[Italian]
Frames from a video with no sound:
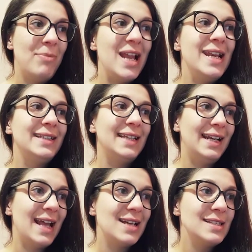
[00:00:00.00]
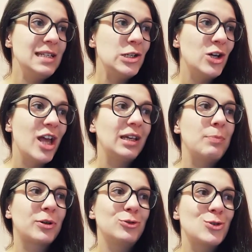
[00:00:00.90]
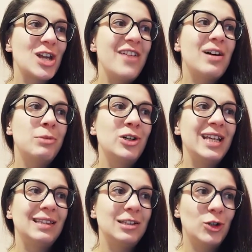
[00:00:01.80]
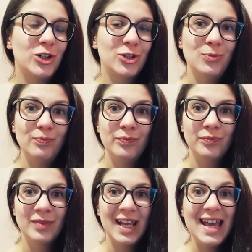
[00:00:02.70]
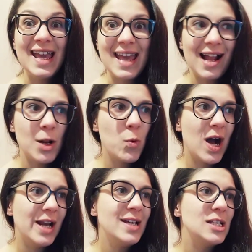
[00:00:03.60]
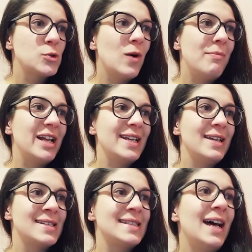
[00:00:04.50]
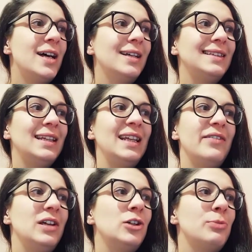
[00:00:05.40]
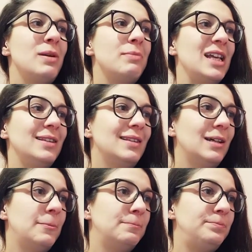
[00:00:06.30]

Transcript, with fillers: pelle dell'asino che produceva monete d'oro e al quale Sua Maestà teneva enormemente.